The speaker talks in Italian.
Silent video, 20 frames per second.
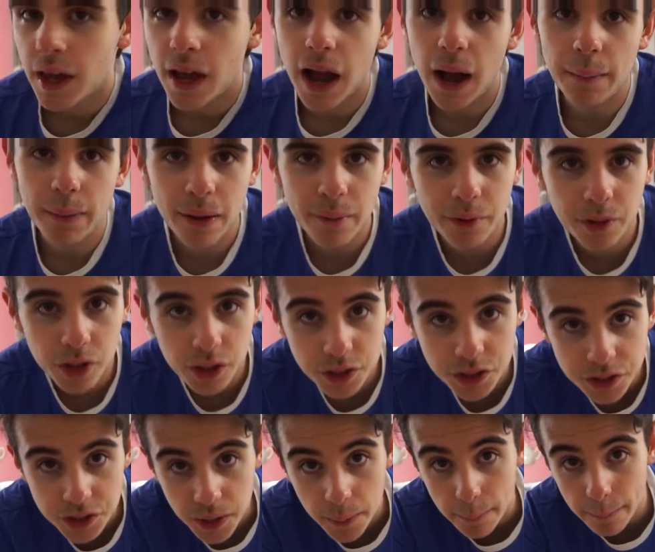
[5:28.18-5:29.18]
Apriamo i
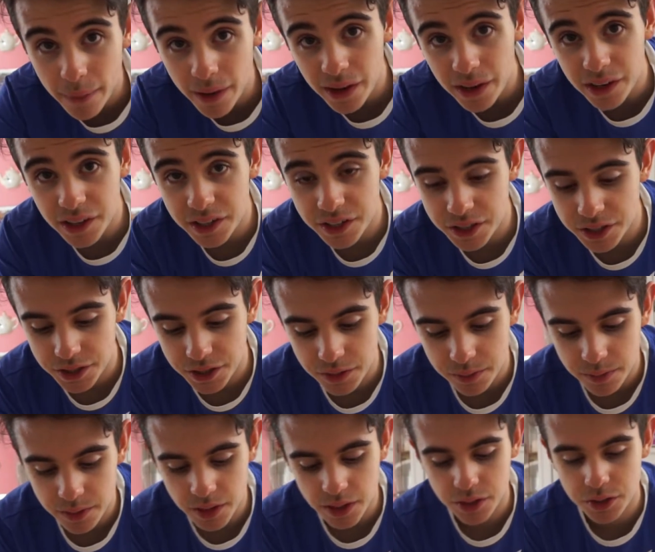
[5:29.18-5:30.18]
nostri
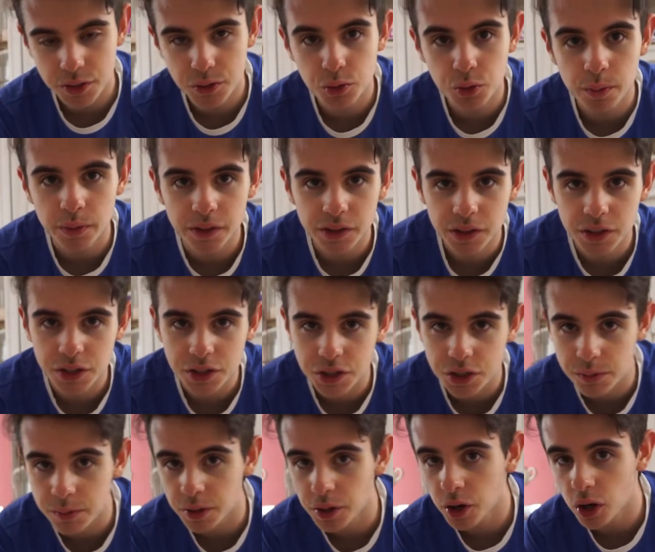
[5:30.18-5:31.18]
bellissimi e
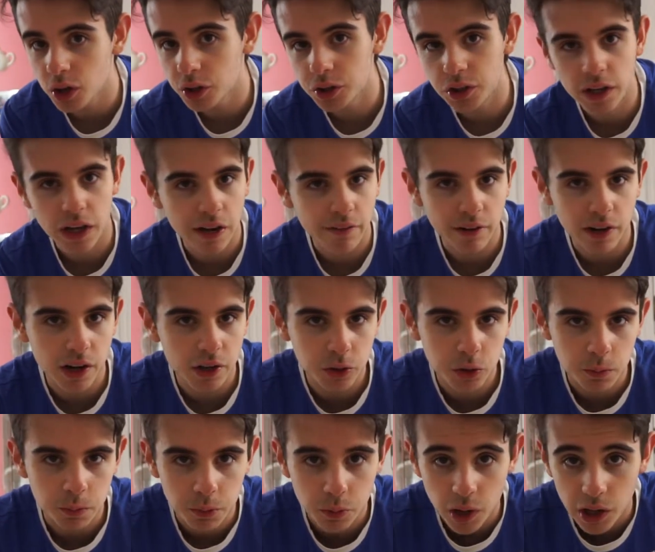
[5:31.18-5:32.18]
stupendissimi coni. Il
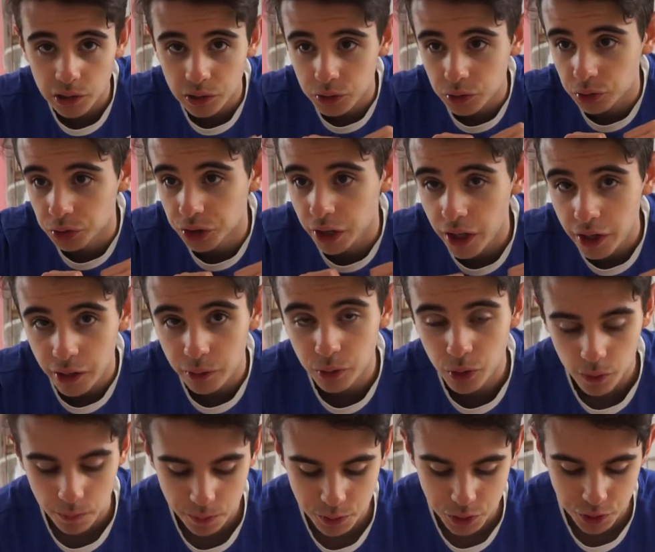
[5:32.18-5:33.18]
cavalletto più alto era un
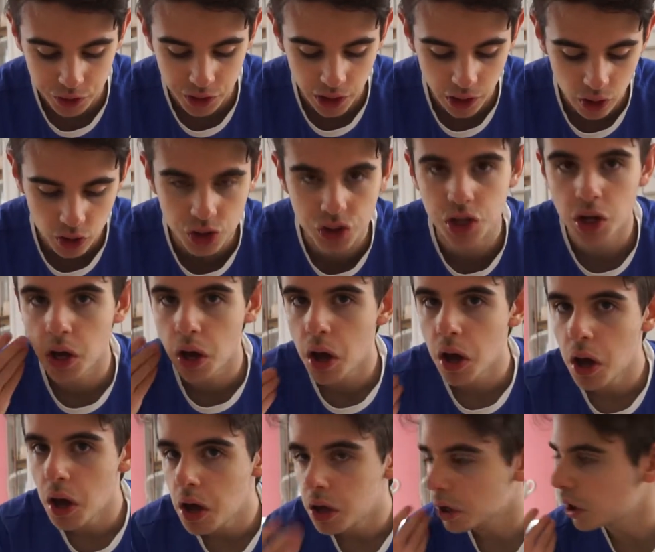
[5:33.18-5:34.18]
optional oggi.
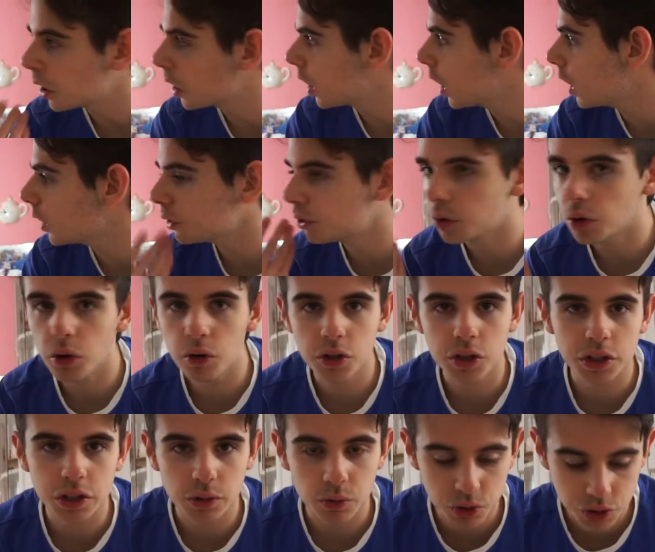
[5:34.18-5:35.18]
Che caldo con
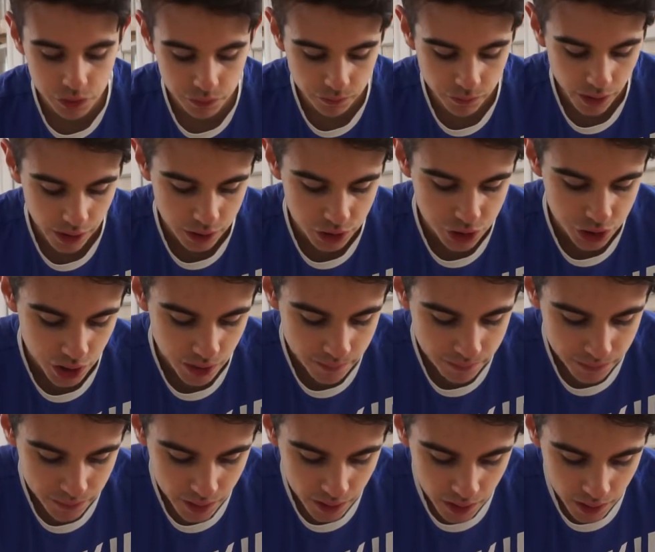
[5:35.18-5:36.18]
queste luci in faccia.
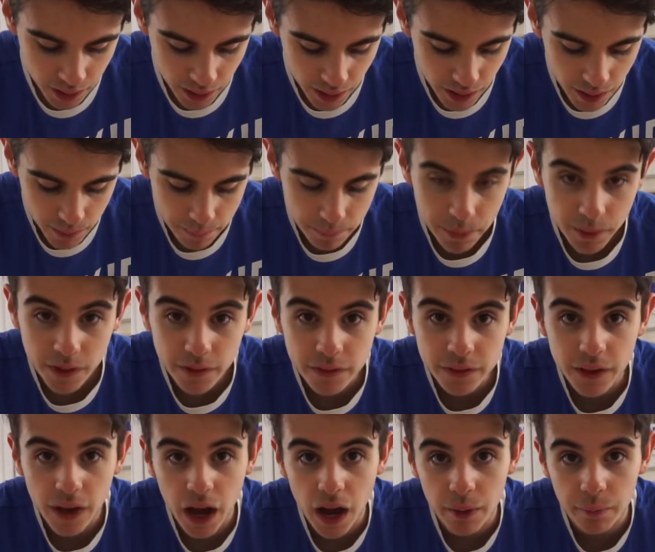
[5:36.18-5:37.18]
E
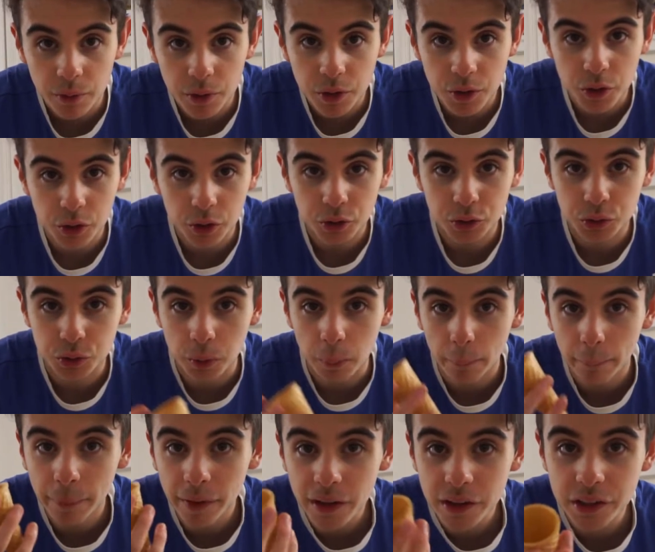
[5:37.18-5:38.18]
prendiamo il nostro
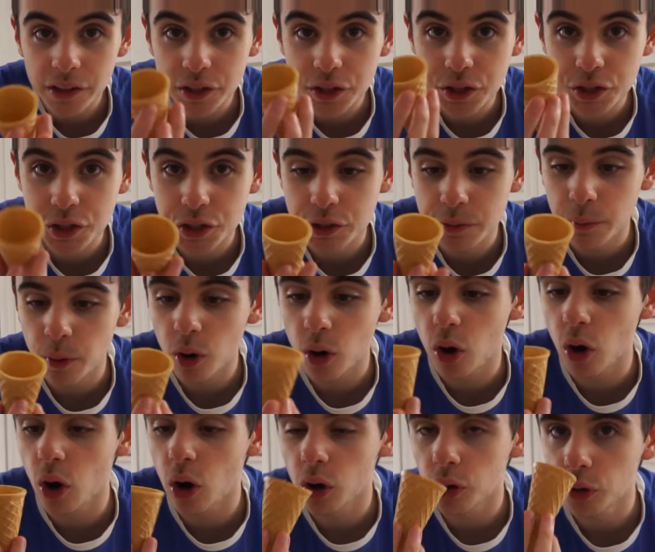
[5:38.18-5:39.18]
bellissimo
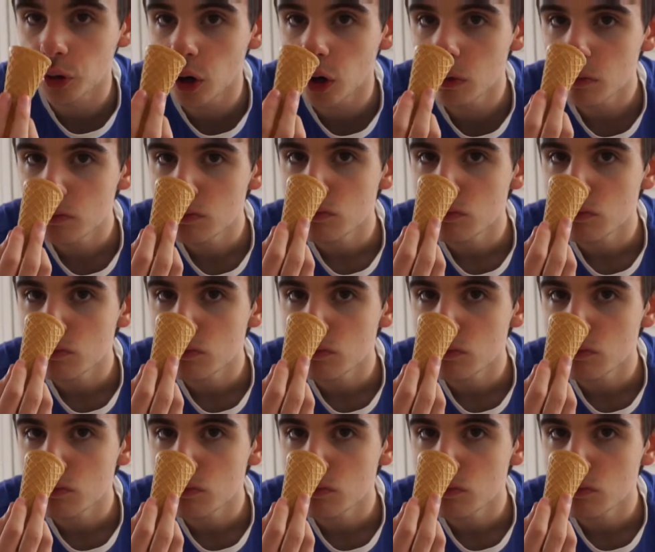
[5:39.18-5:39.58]
cono.